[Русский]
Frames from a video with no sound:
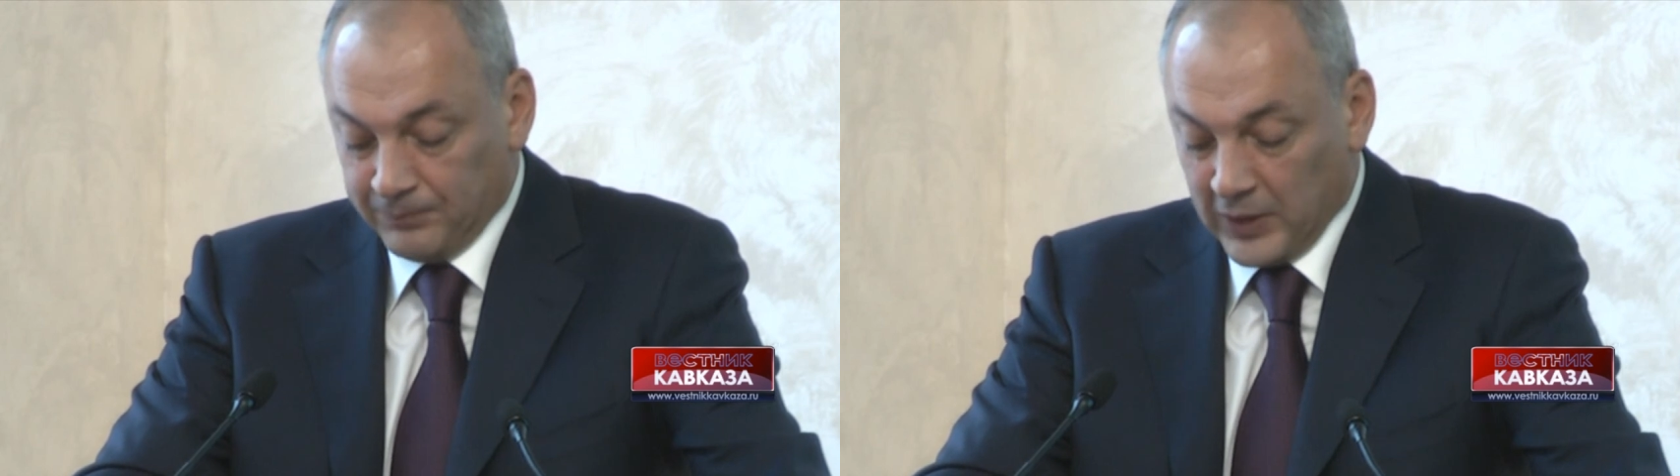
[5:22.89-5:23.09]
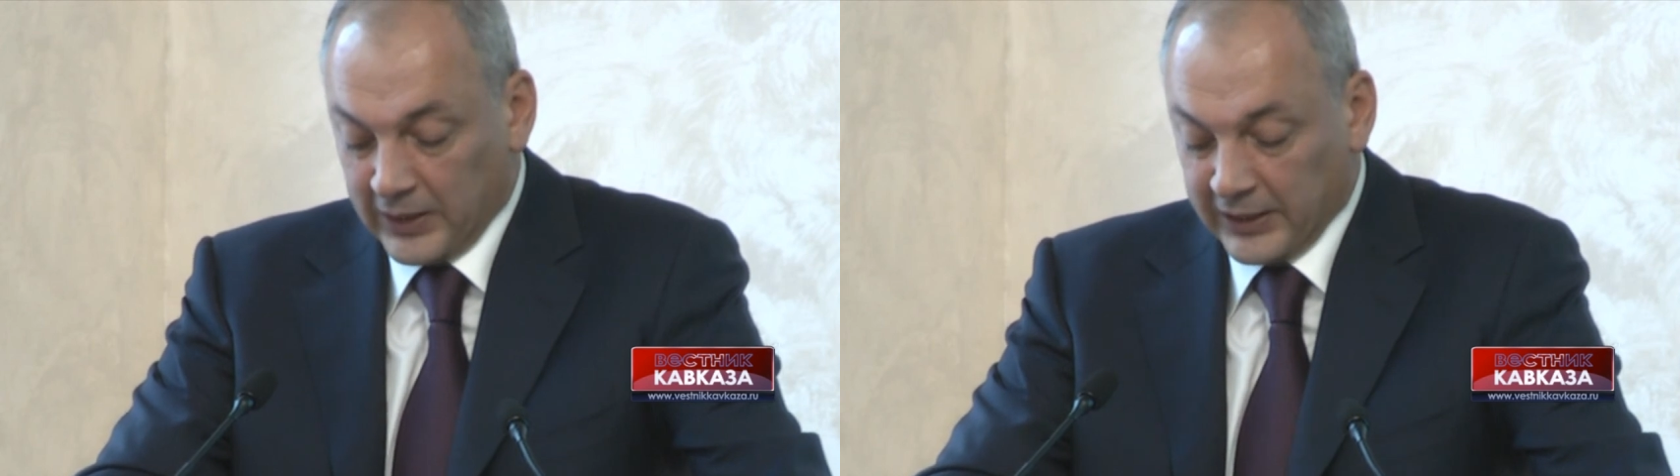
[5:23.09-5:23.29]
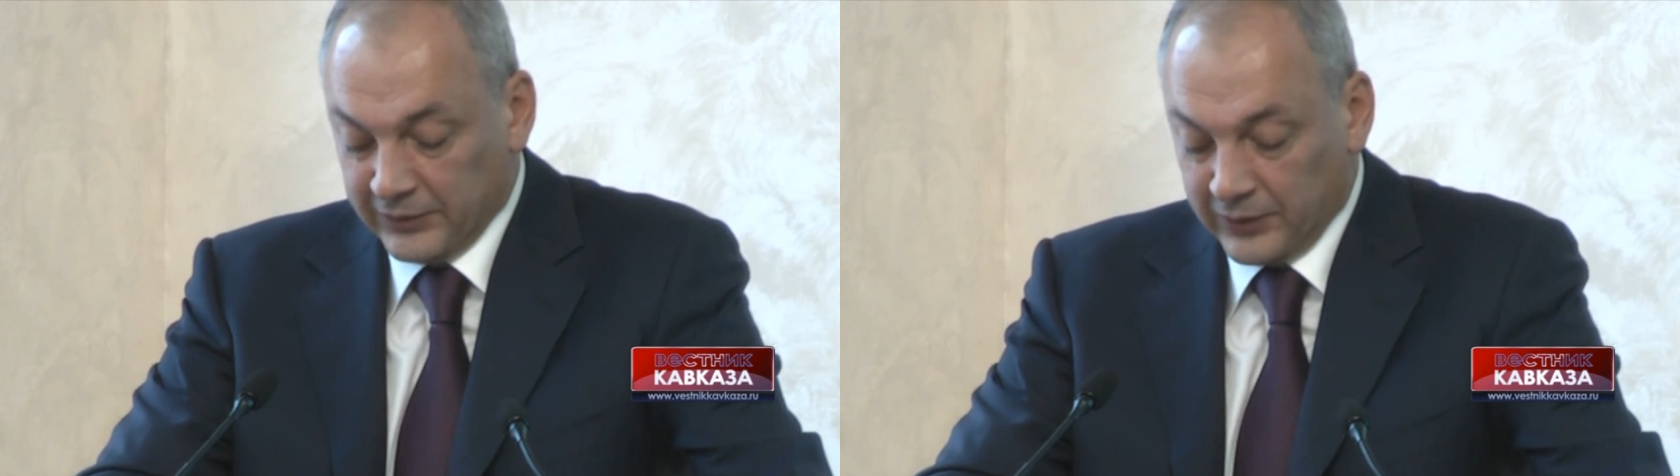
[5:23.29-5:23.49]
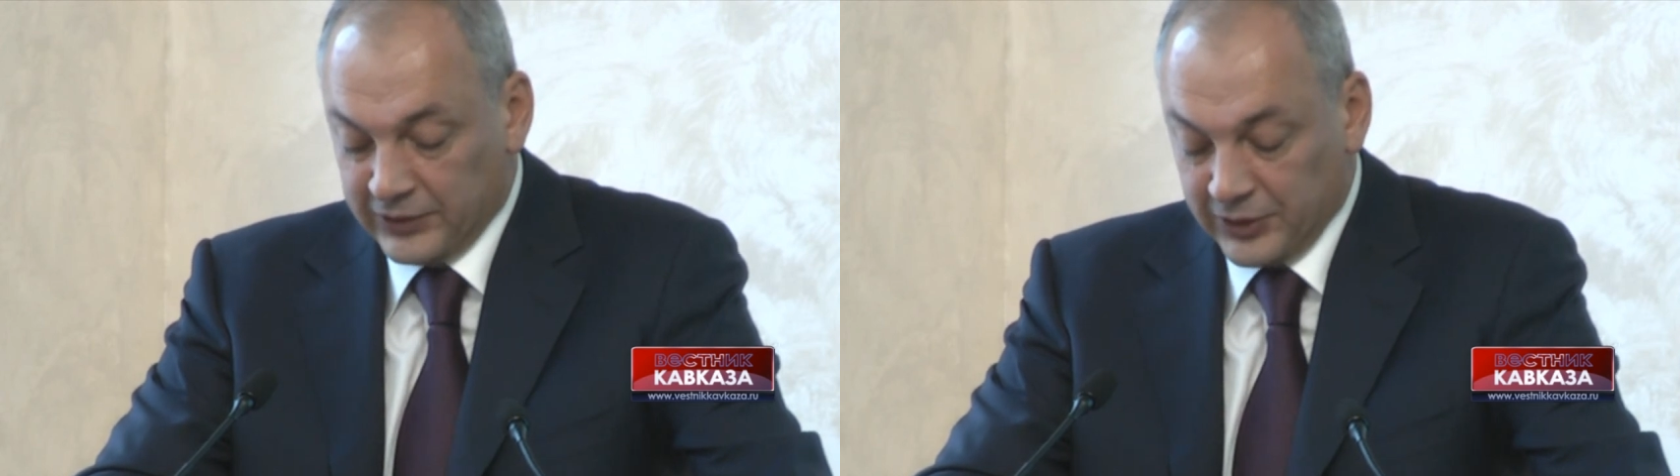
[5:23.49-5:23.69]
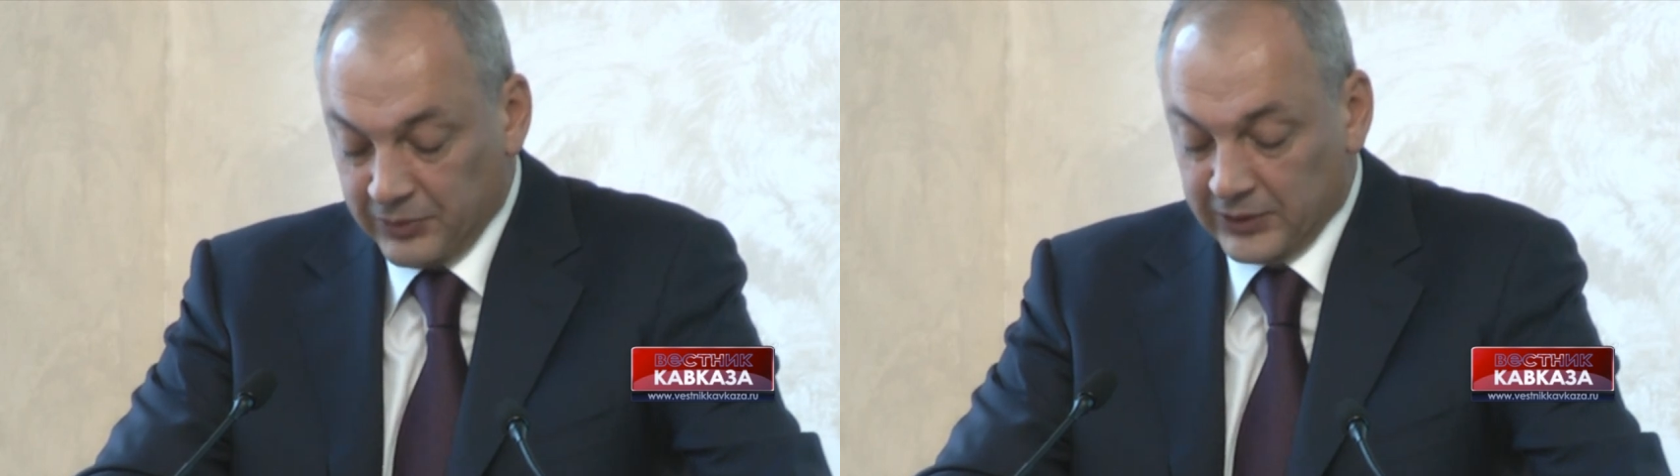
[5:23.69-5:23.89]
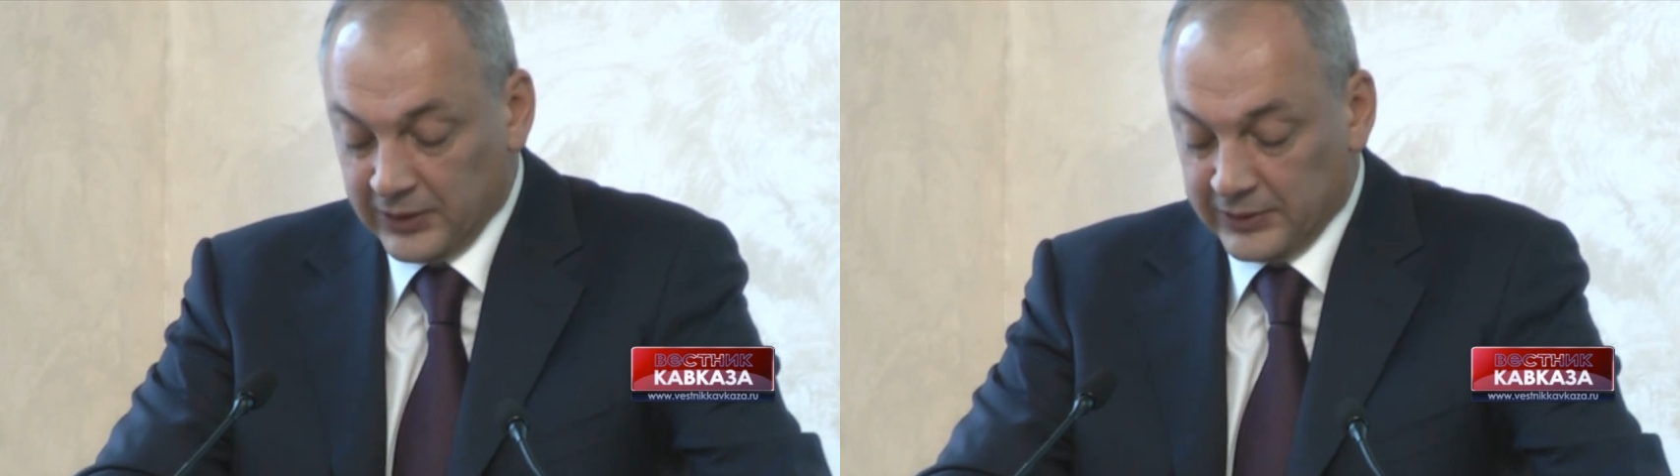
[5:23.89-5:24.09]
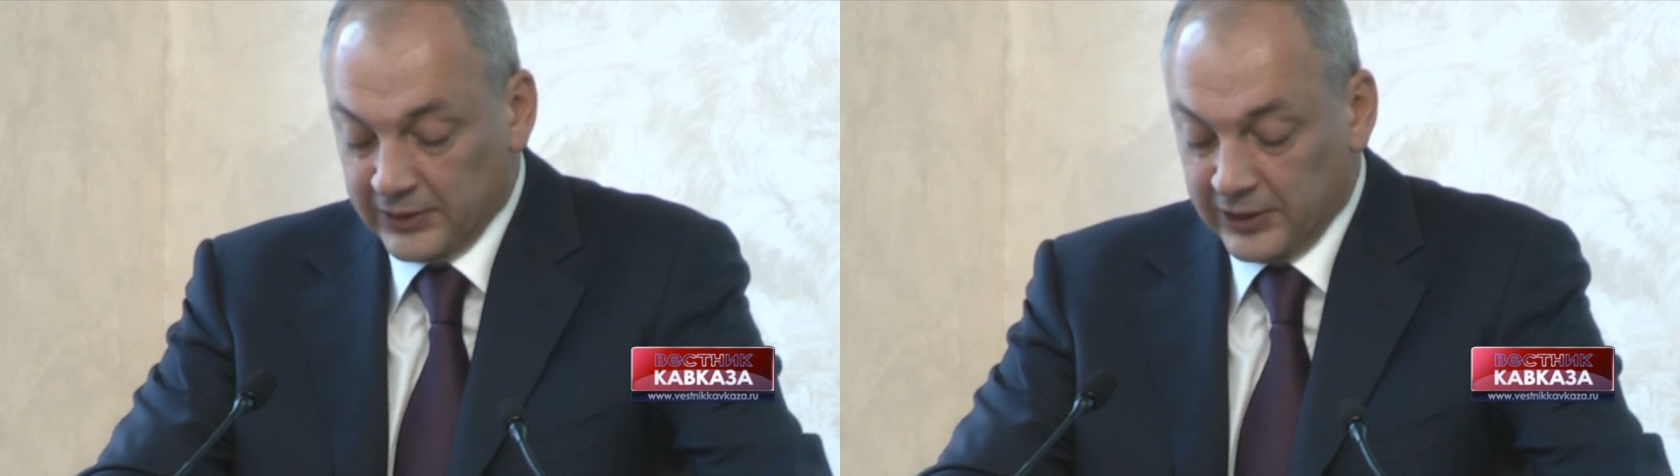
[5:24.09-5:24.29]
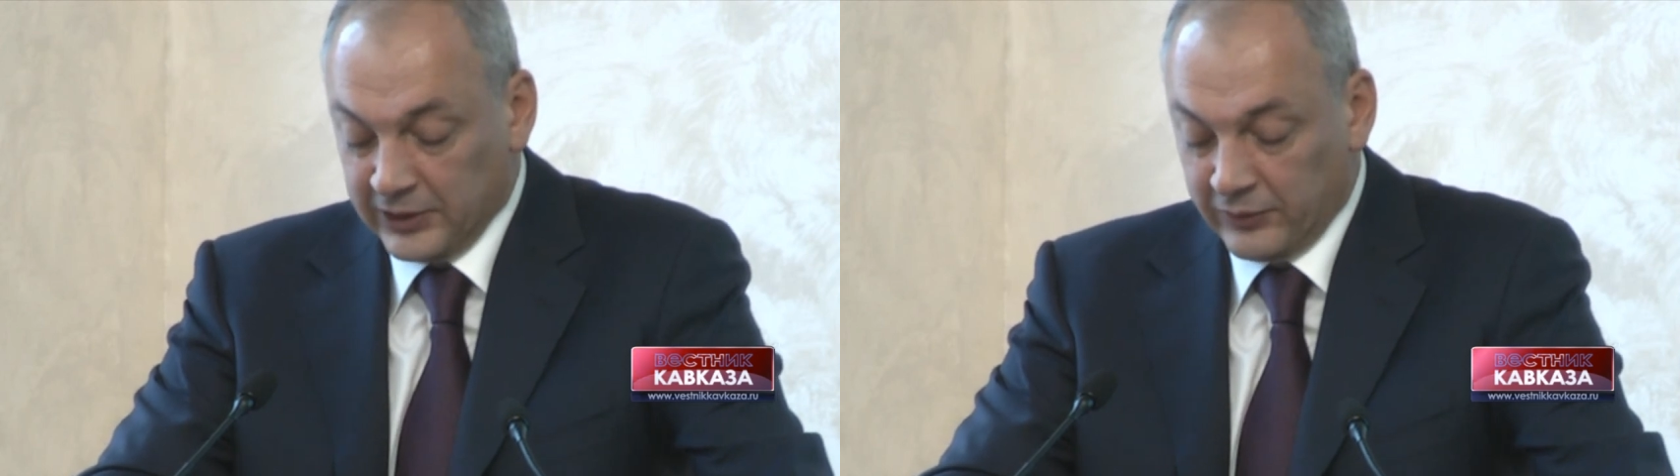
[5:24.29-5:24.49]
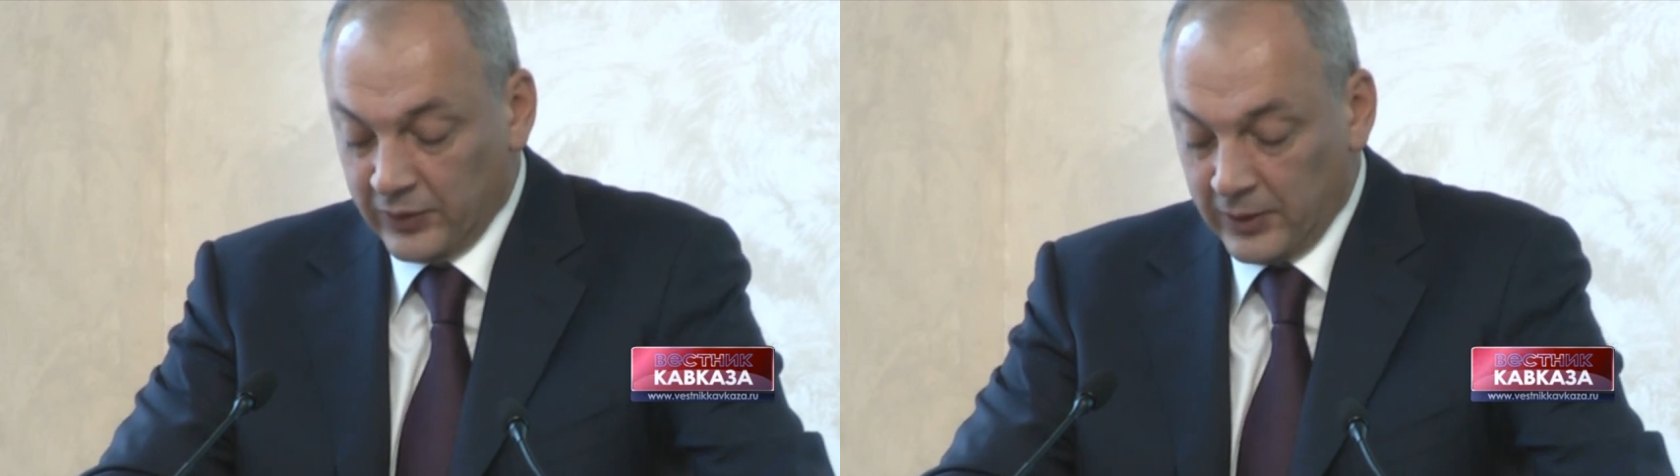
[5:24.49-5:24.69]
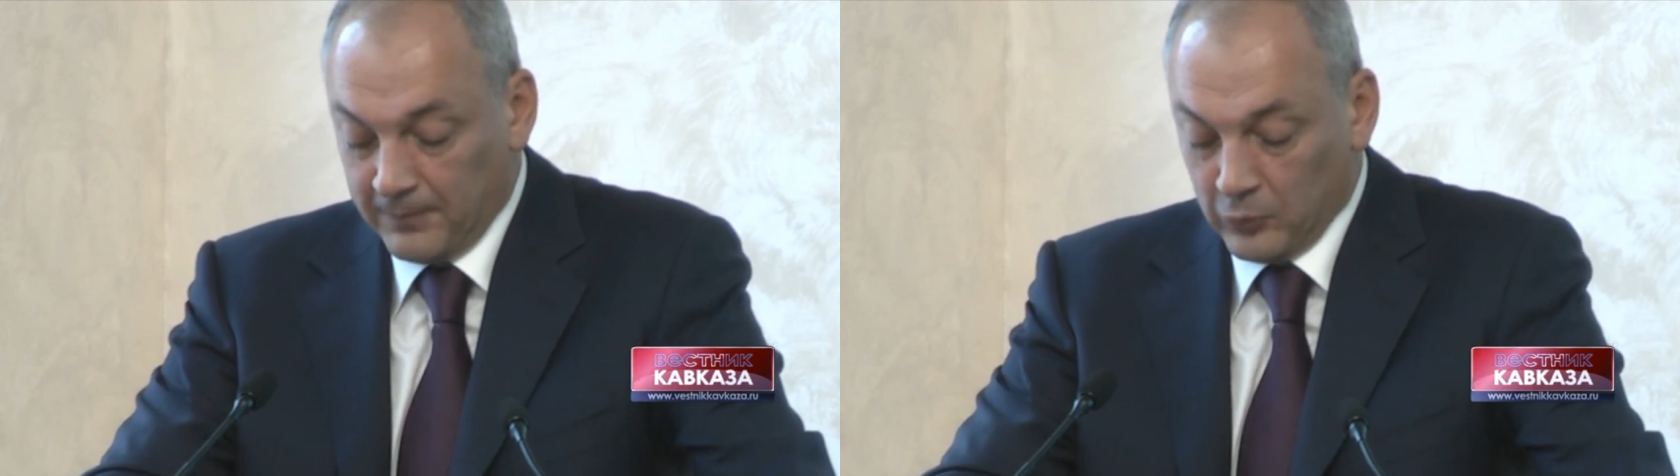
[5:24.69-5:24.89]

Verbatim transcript: оказывает всемирное содействие